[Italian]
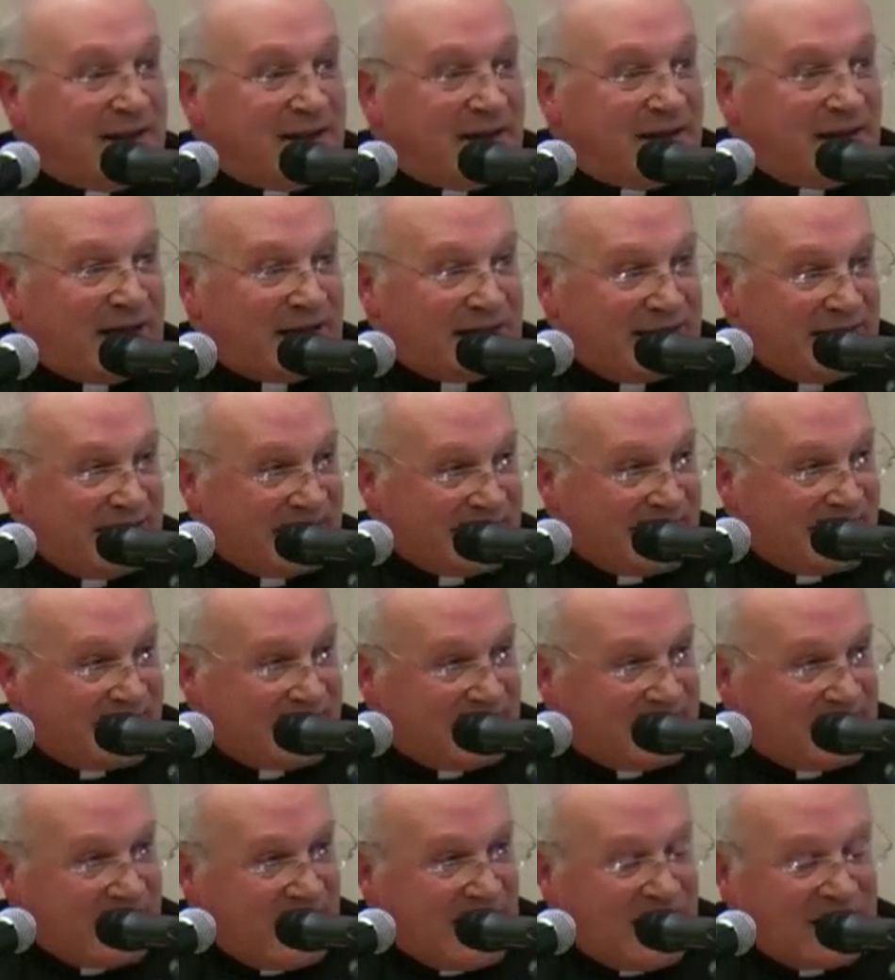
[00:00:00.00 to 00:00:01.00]
la chiesa di
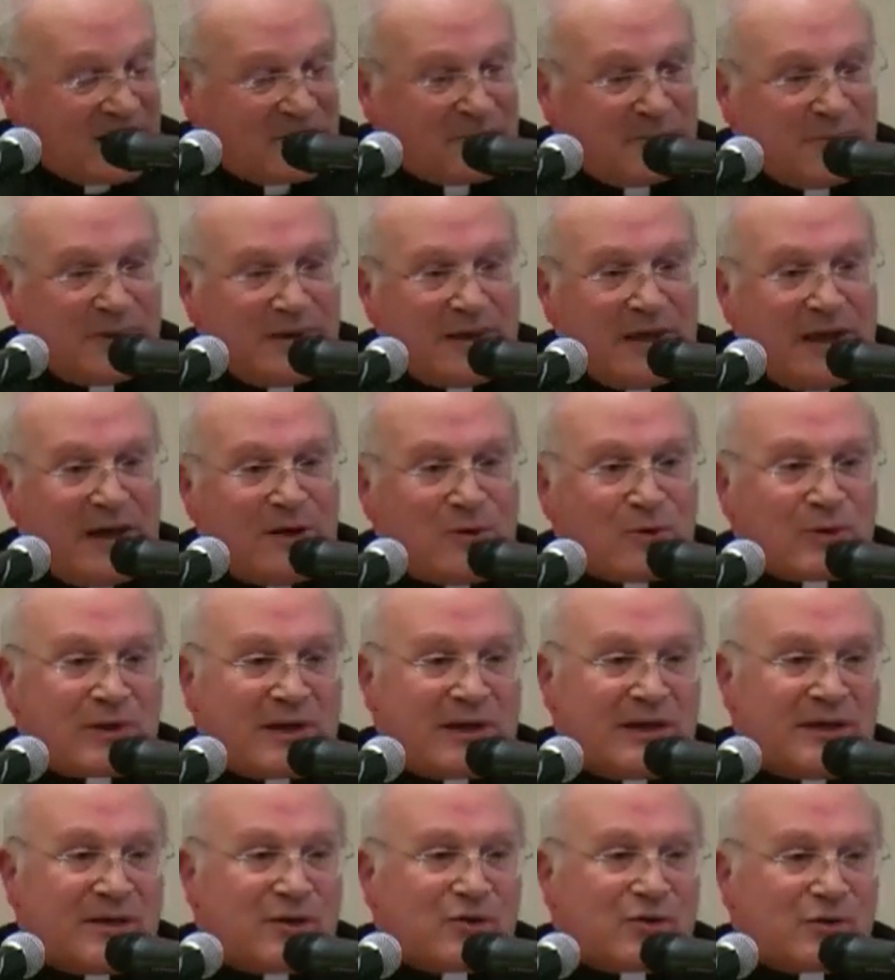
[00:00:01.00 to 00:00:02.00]
Carpi ha un
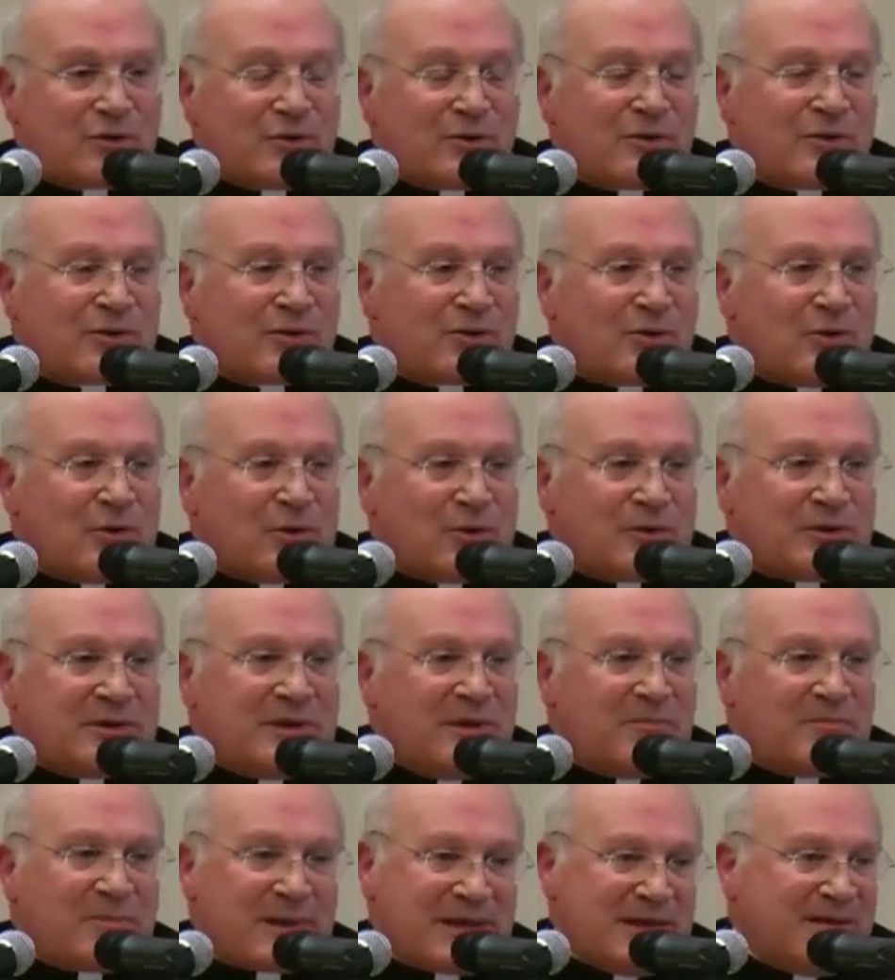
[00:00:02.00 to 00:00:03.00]
religioso
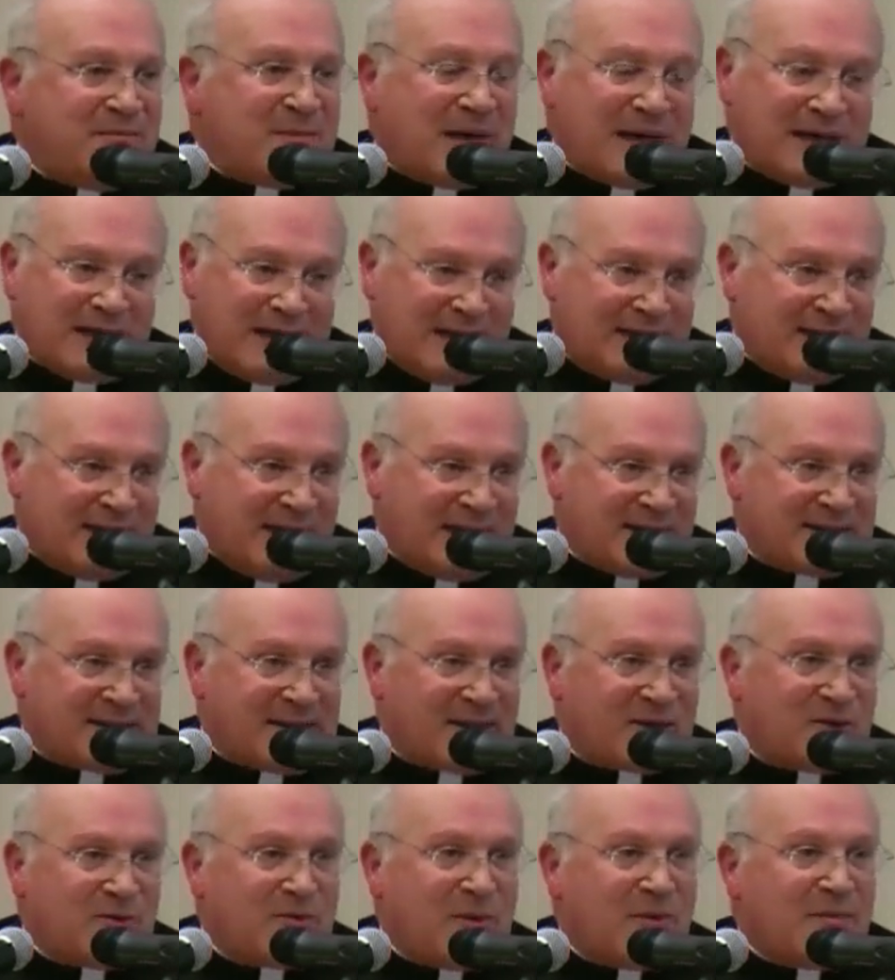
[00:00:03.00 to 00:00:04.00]
di prima grandezza
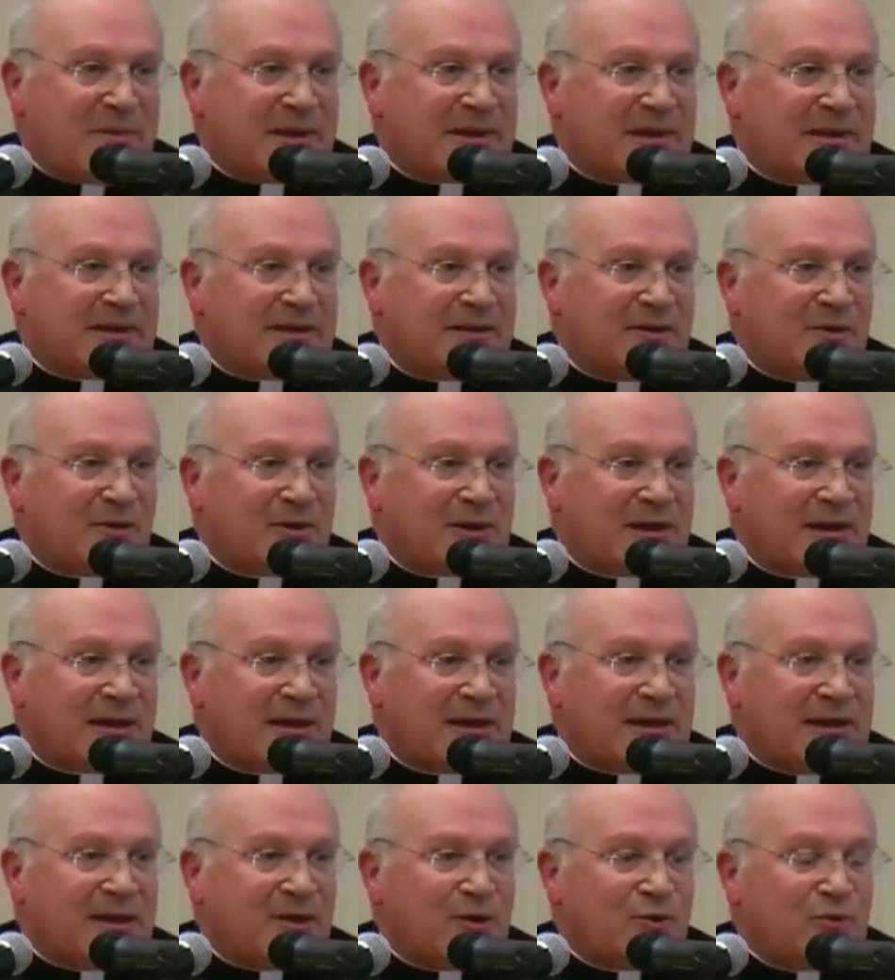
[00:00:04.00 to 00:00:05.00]
come Bernardino
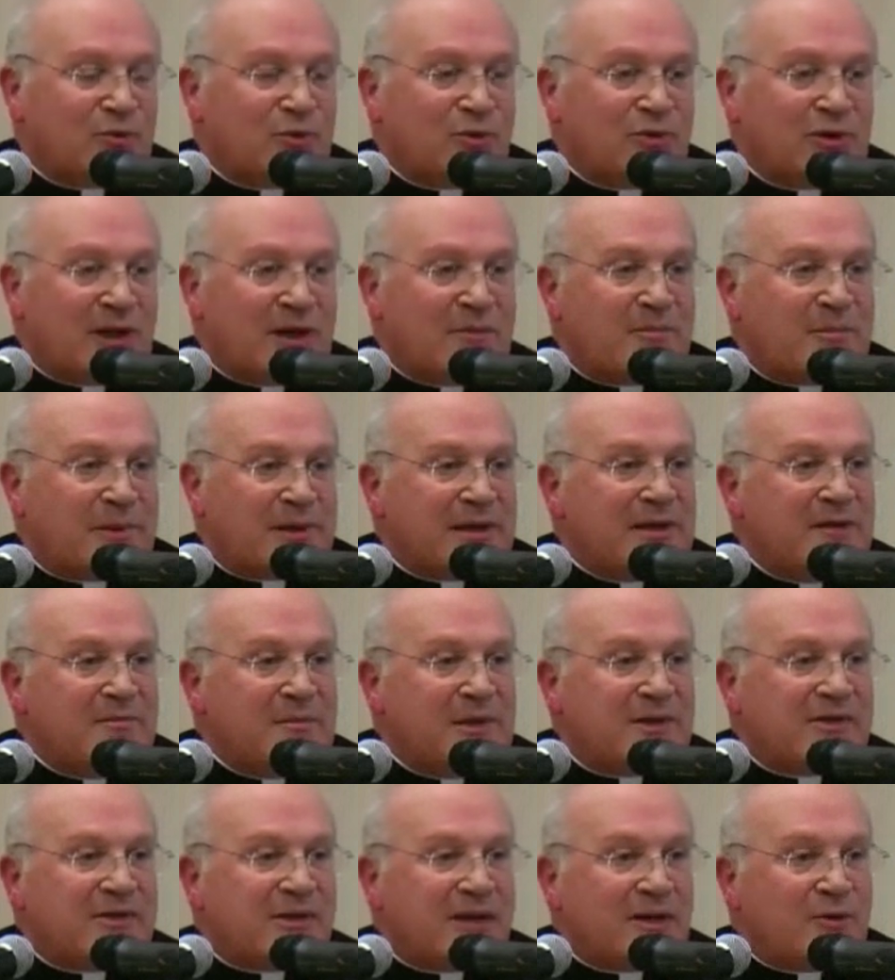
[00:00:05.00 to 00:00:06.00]
Realino, uno dei
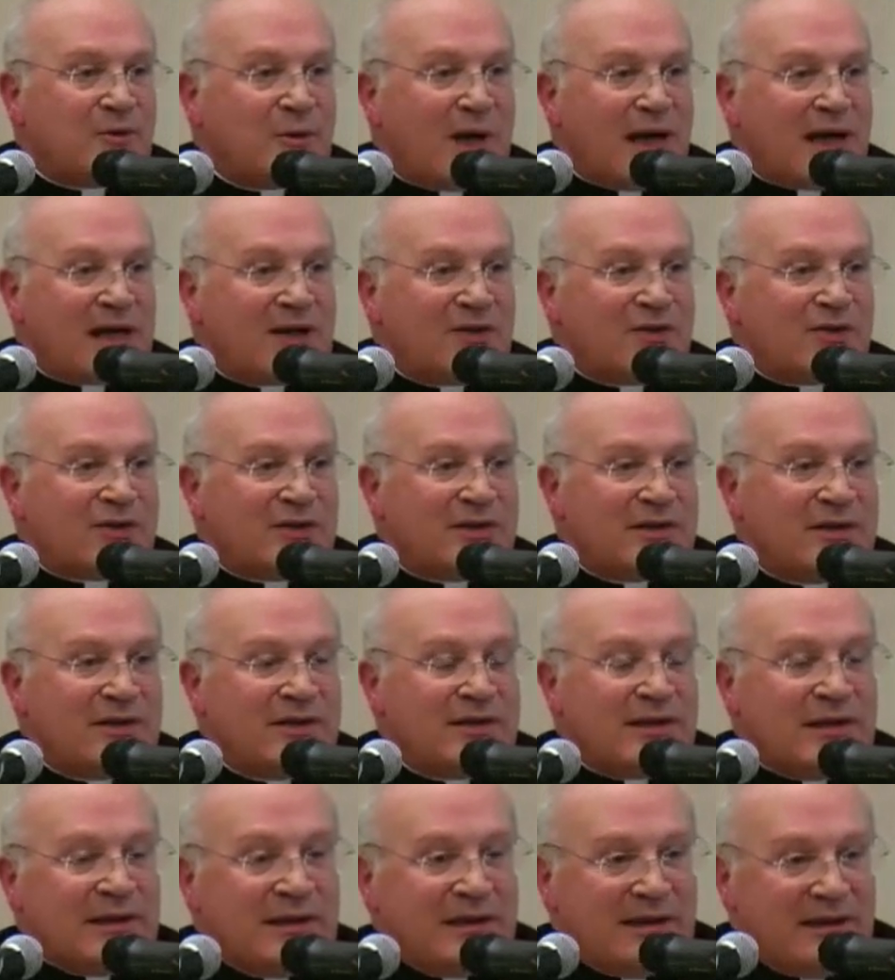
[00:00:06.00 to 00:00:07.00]
primi seguaci
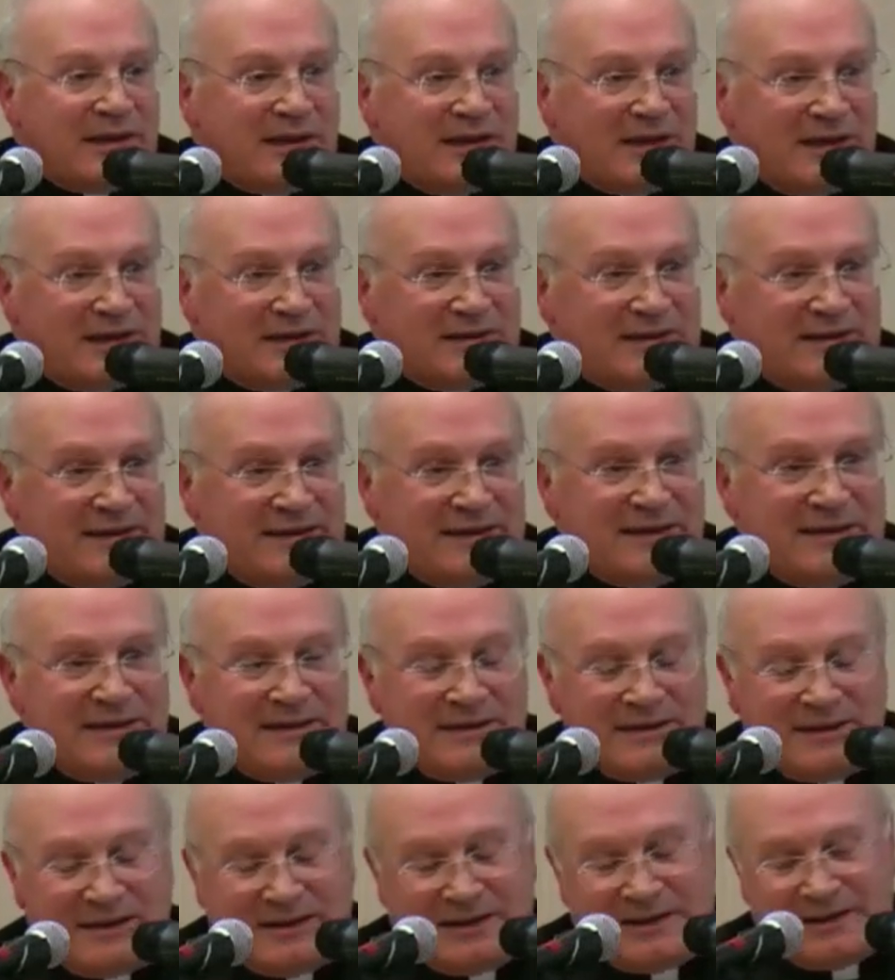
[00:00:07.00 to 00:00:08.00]
eh, di
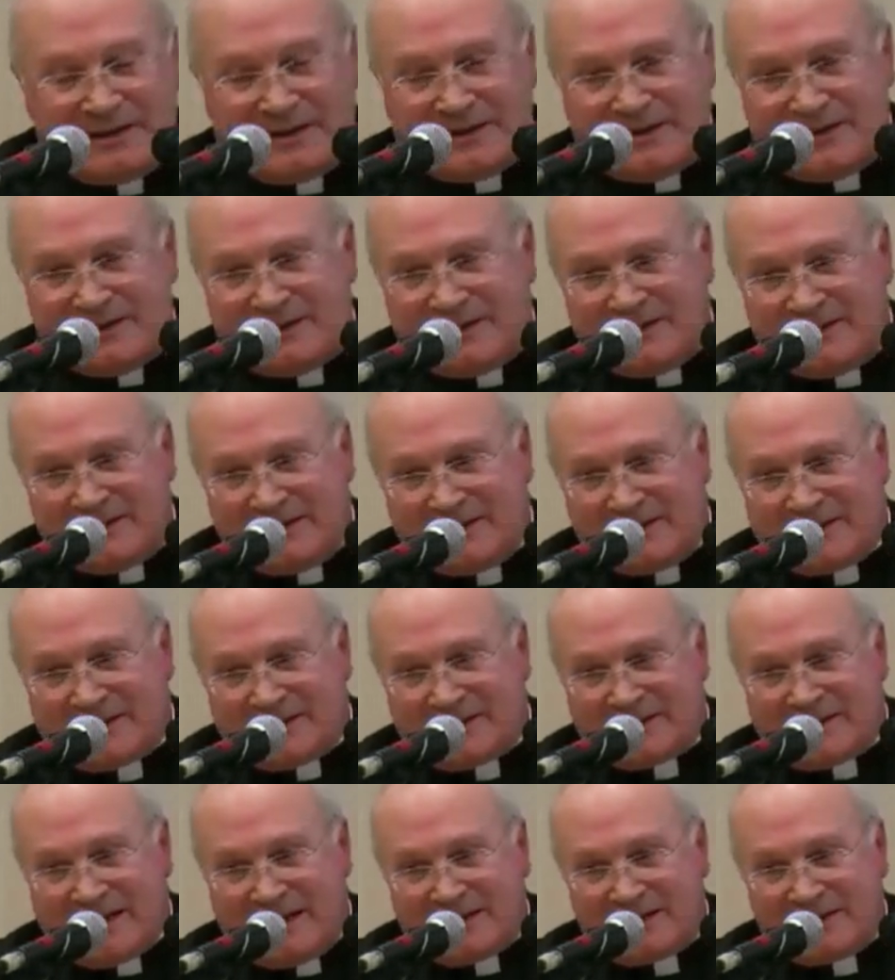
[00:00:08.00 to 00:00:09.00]
eh,
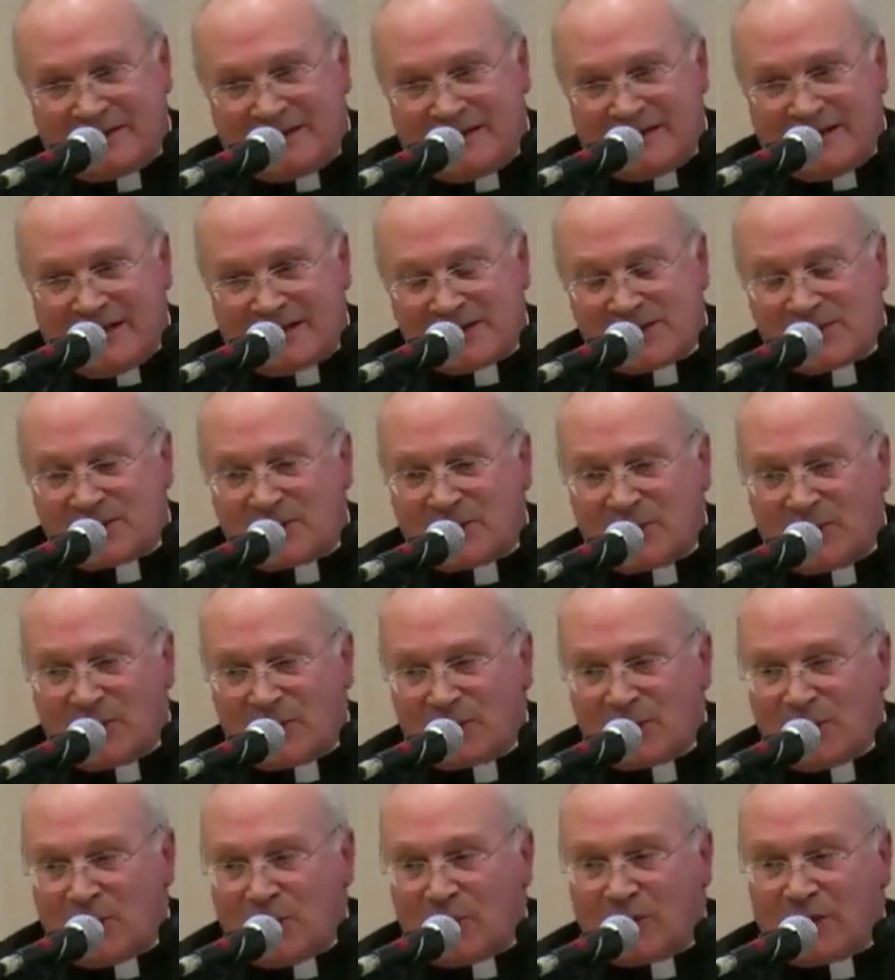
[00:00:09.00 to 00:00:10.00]
Sant'Ignazio di
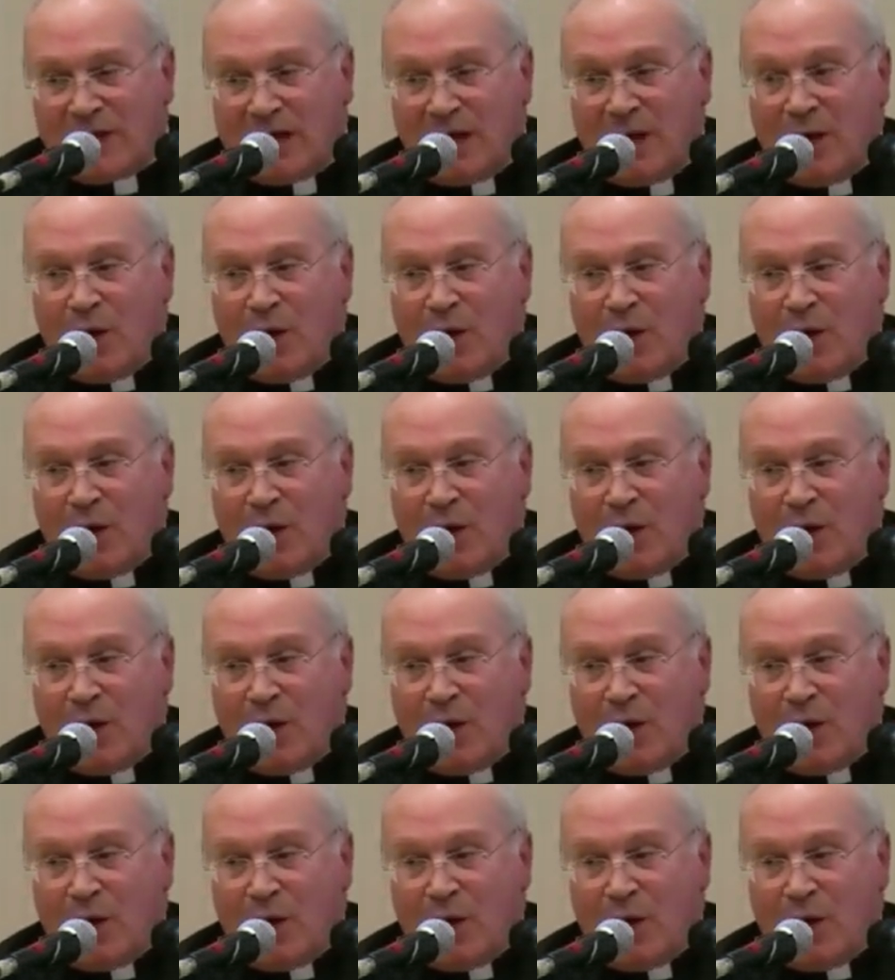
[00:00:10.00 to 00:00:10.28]
Loyola.